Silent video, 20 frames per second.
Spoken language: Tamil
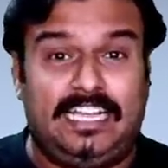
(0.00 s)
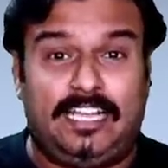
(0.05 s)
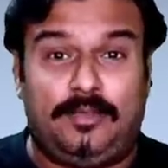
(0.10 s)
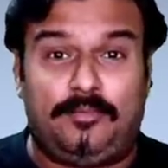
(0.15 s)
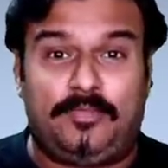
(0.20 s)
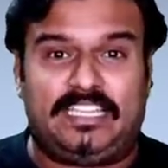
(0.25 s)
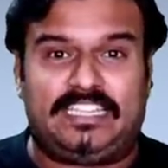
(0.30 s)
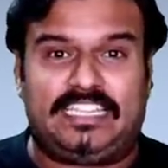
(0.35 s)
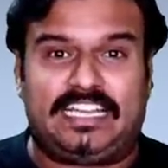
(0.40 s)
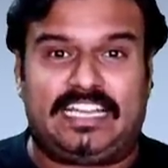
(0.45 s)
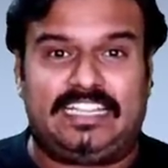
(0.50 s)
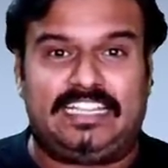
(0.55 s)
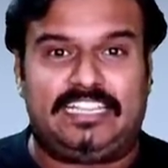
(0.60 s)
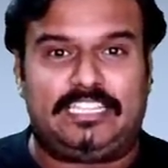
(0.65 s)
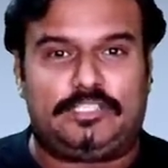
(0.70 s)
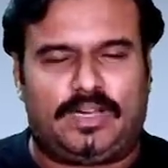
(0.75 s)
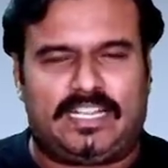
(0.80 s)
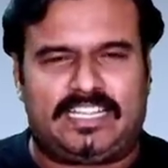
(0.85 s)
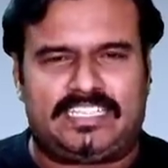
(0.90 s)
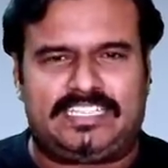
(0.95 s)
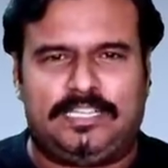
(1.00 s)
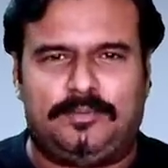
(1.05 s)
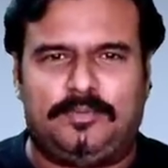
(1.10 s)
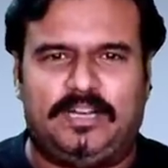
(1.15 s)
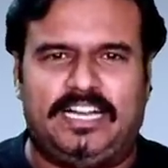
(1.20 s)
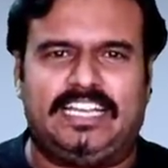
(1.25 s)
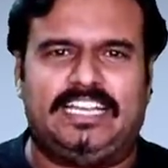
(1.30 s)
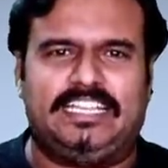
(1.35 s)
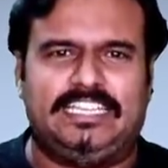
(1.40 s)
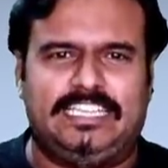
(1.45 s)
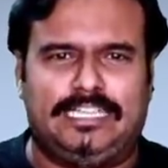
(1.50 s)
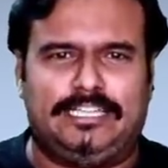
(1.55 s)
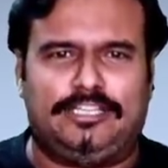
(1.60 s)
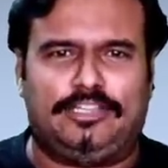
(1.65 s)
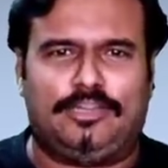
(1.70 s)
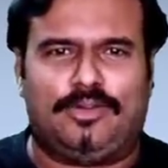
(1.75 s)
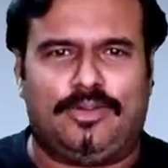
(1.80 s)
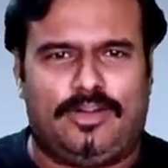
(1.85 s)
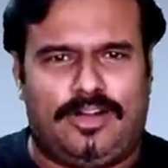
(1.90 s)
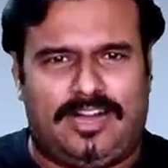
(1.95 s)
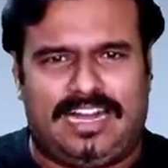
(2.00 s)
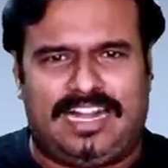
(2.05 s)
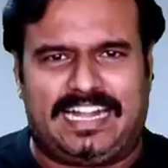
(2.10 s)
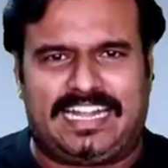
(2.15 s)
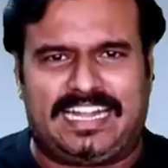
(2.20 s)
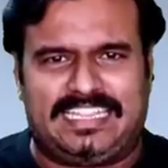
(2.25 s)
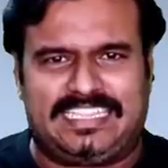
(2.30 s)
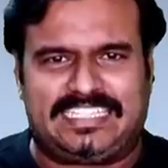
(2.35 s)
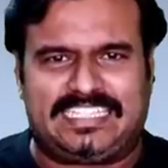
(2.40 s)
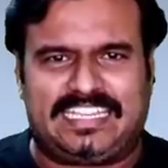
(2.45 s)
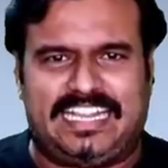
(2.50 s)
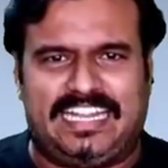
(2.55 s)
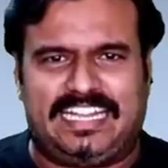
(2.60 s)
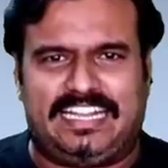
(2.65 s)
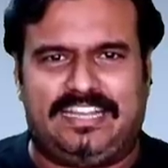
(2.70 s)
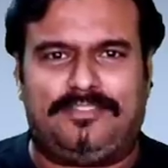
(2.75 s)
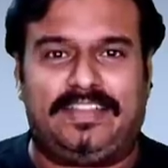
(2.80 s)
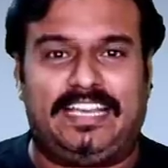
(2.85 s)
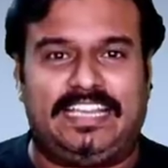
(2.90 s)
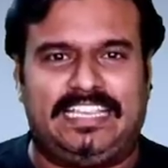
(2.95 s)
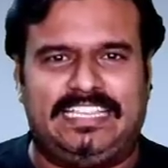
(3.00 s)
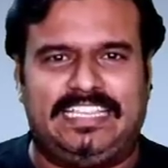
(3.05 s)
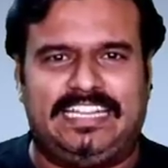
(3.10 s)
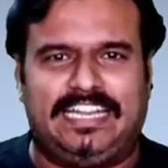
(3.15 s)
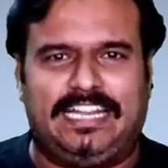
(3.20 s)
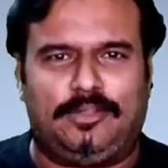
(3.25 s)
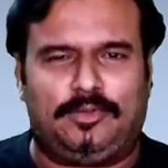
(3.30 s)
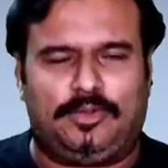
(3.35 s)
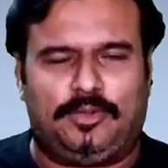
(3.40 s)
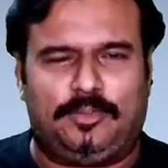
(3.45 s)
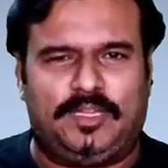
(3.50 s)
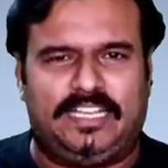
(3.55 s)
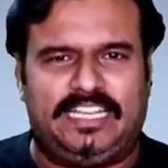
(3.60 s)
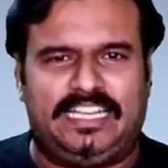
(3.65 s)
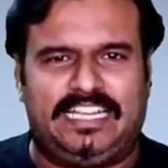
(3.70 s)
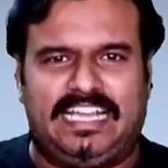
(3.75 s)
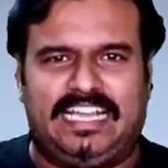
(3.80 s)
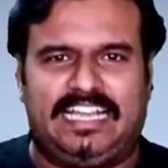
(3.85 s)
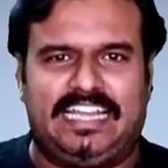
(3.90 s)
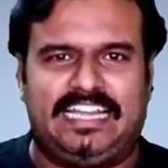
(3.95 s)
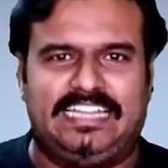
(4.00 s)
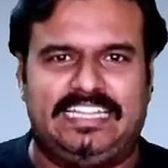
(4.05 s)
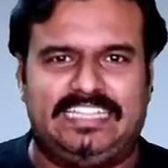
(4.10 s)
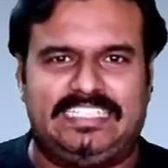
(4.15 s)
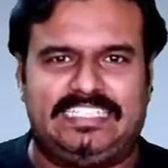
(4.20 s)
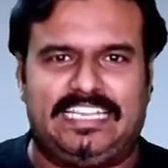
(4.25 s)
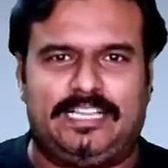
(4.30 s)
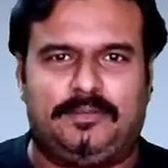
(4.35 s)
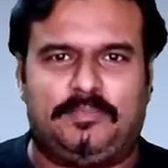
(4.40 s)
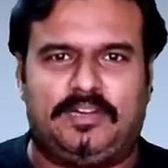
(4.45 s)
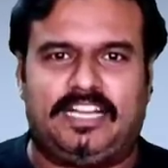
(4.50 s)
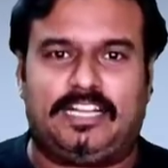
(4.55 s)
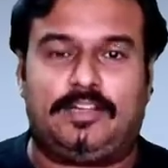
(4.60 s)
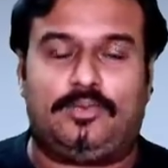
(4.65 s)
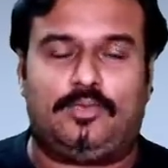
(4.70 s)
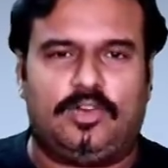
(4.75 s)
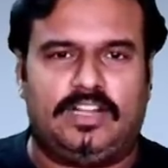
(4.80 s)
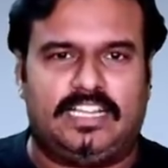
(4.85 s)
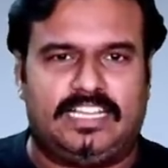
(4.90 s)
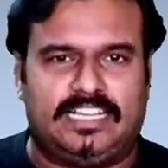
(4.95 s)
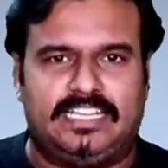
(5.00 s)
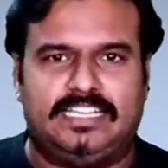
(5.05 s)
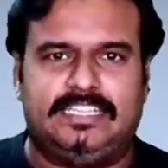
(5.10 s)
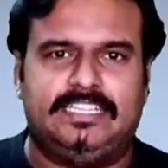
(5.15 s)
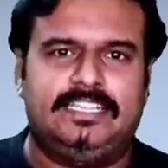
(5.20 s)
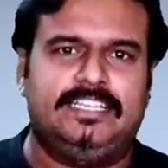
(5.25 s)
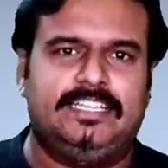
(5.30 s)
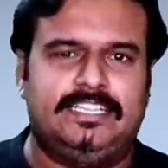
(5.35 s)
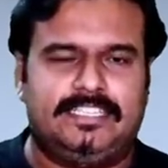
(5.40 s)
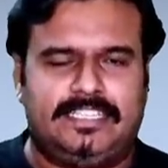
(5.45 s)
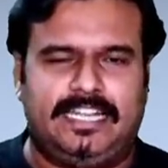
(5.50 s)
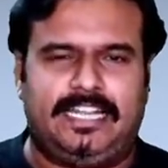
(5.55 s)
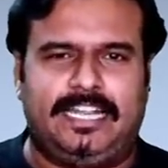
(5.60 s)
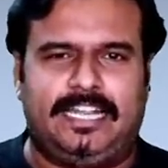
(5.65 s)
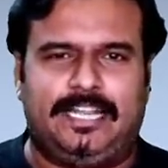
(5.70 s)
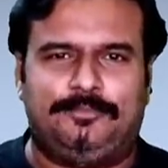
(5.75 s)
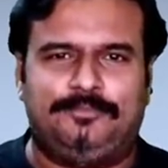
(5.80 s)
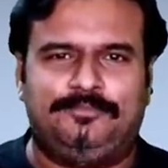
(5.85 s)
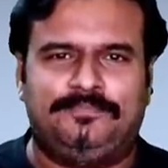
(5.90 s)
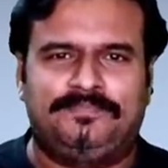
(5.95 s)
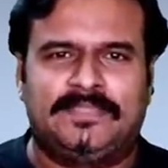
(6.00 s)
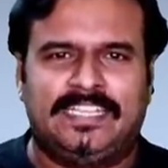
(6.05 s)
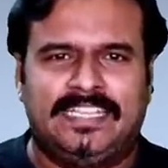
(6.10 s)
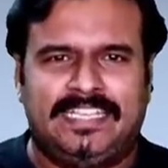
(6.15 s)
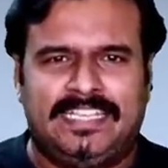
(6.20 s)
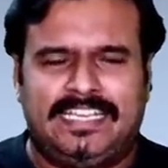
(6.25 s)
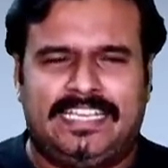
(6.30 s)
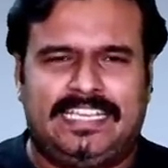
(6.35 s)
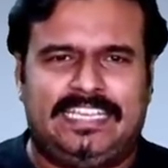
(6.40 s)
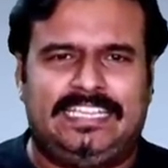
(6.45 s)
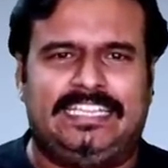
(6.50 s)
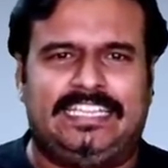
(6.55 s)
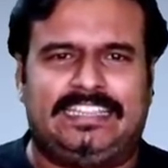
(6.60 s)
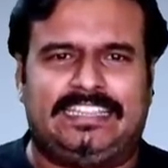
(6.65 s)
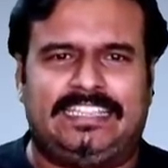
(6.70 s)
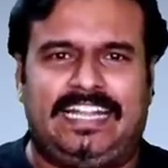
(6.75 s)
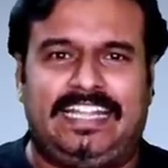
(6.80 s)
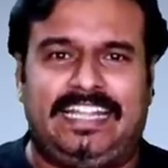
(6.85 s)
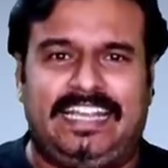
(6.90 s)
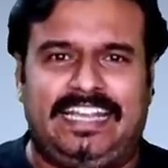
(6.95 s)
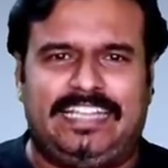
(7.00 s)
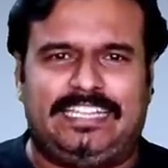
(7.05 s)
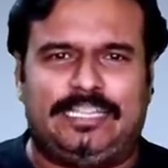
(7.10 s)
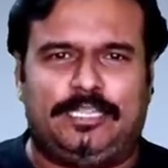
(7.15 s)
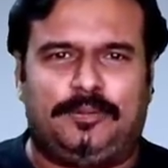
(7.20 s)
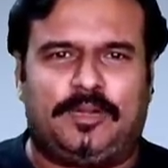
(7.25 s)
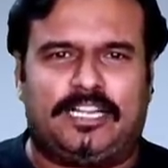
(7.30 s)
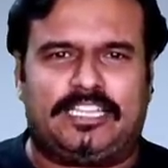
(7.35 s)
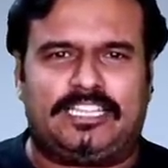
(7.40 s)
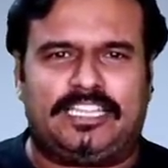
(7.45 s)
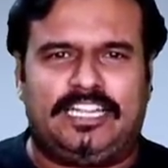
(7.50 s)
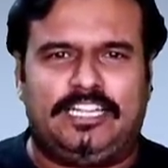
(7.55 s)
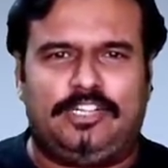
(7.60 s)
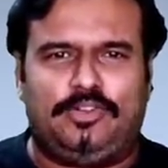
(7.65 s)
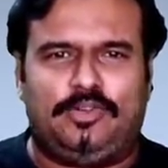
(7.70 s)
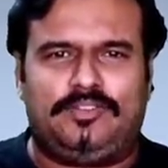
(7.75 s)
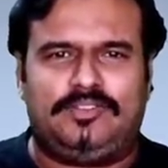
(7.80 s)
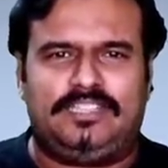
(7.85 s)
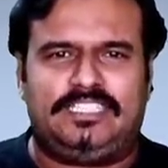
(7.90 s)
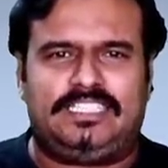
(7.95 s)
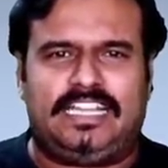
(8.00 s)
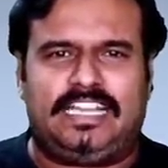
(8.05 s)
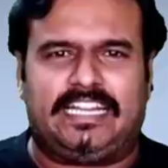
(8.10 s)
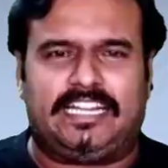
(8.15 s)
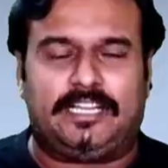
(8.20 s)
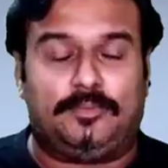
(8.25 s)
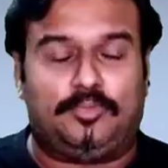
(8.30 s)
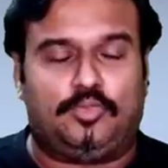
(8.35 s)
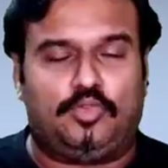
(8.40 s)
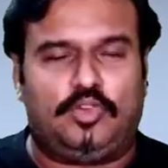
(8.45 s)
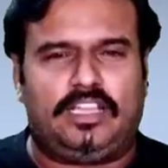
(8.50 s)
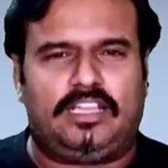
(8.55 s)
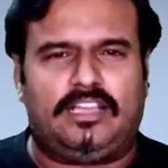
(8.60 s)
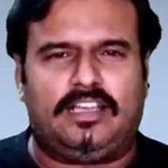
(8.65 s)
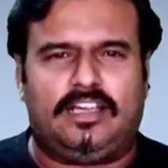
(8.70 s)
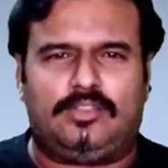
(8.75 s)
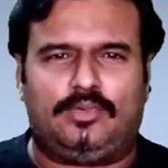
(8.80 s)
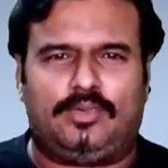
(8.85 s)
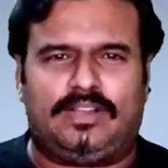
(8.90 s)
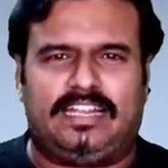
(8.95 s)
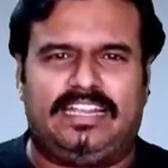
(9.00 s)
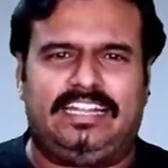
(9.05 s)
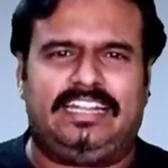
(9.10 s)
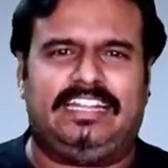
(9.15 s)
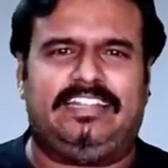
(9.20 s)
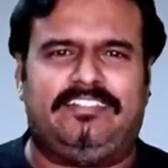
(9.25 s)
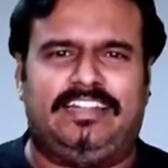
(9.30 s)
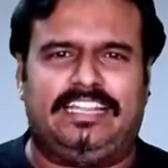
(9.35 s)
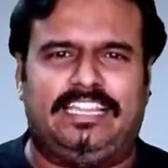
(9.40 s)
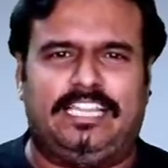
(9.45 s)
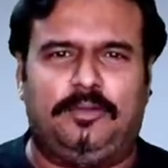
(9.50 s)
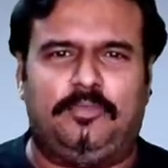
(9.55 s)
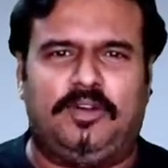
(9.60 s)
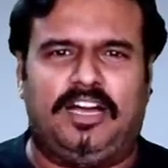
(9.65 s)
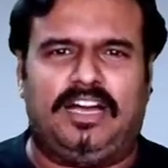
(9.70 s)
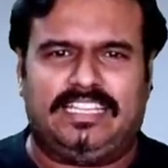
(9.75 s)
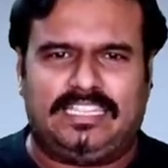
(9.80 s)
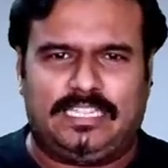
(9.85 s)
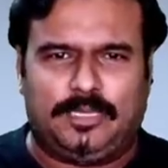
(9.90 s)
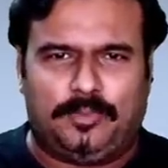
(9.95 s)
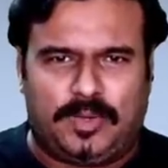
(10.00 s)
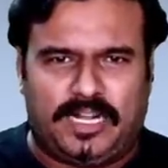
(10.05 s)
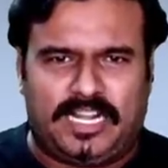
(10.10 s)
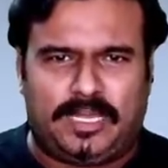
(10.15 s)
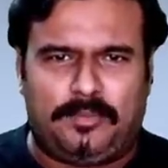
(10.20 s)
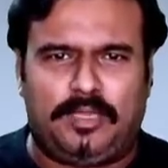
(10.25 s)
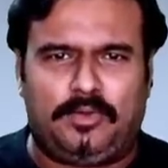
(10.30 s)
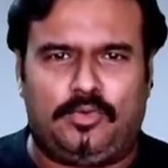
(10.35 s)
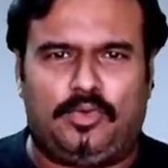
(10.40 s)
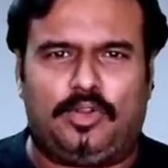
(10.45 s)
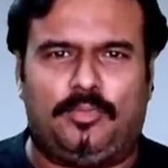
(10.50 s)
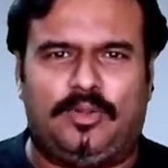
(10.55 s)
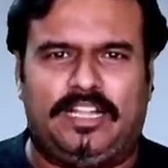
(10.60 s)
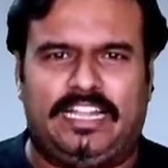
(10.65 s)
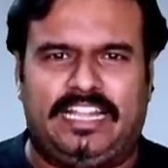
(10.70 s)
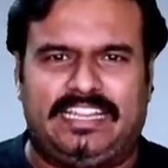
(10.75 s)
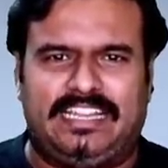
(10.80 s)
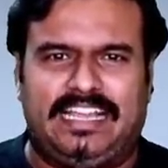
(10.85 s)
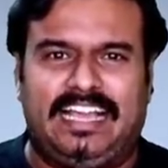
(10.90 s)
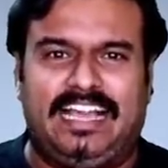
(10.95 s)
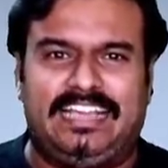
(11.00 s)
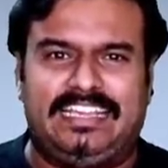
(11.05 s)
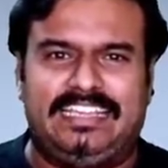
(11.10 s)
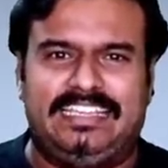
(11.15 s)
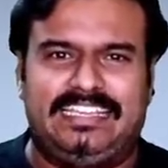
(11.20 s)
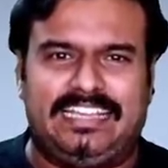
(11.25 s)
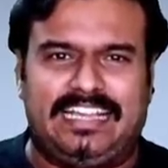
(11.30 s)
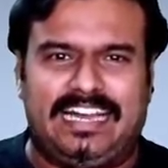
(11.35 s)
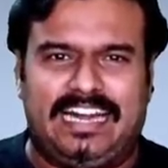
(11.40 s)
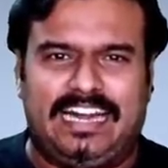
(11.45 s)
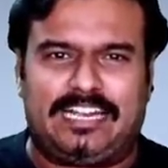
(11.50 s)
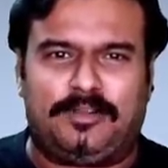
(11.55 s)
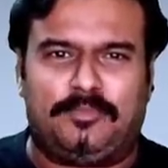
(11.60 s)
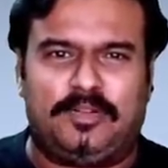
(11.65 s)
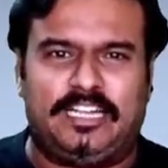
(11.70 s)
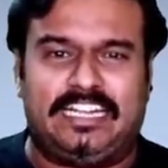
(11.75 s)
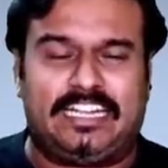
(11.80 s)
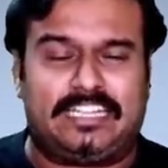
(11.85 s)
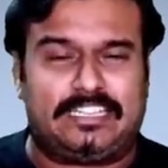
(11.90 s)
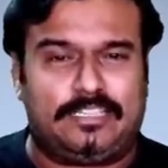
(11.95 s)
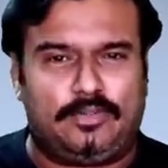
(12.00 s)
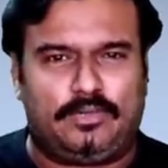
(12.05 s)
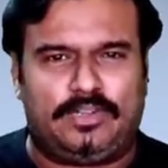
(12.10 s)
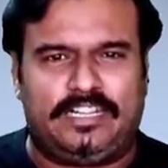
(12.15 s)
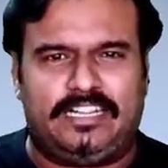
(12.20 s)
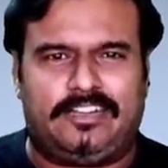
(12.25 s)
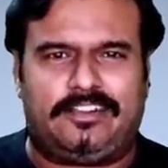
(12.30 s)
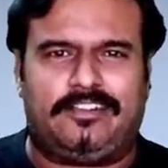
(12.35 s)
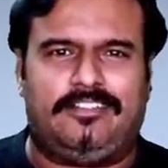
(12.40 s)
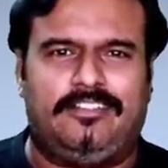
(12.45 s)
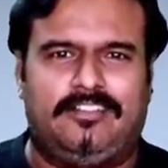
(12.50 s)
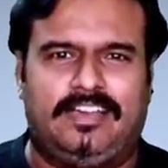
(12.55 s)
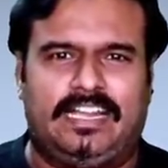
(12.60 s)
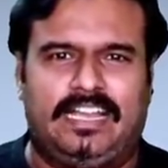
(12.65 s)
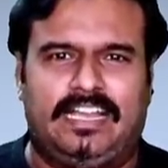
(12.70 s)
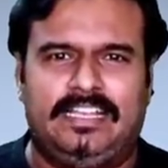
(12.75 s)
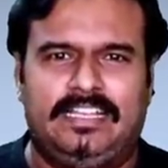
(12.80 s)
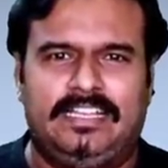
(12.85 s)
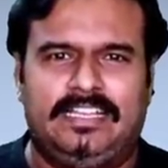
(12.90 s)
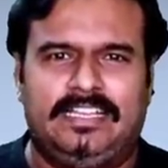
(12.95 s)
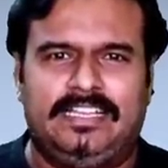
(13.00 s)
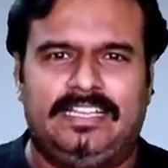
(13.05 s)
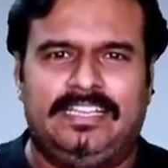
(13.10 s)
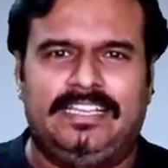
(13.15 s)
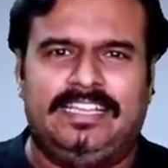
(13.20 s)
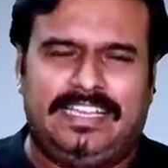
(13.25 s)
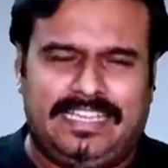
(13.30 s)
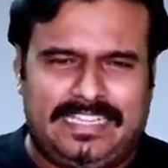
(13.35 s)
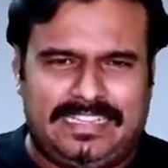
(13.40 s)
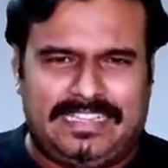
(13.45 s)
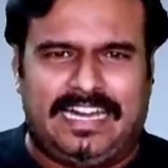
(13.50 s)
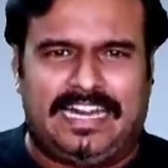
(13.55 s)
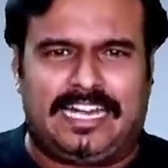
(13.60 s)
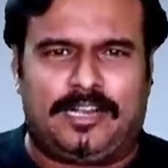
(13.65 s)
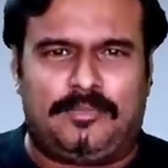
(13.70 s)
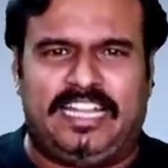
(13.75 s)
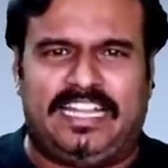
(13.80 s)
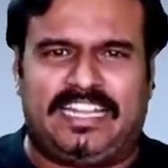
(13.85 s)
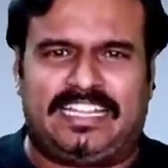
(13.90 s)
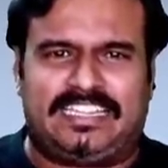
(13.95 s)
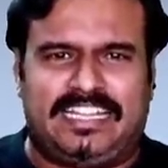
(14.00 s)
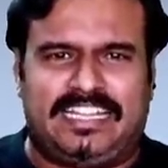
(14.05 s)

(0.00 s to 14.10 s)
இன்னுமே இந்த கதை சுவாரஸ்யமாக இருந்திருக்கும் ஆனால் அந்த செகண்ட் ஆஃபில் இதனால் ஒரு பெரிய லாகிங் நிச்சயமாக உங்களுக்கு தெரியலாம் இதை தாண்டி இந்த படத்தில் இன்னொரு விஷயம் எனக்கு பிடிக்காத ஒரு நெகட்டிவ் என்ன தெரியுமா இந்த படமே ஒரு மணி நேரம் தான் இதுக்கு அரை மணி நேரத்தில் ஒரு இன்டர்வல் வேறு இந்த அரை மணி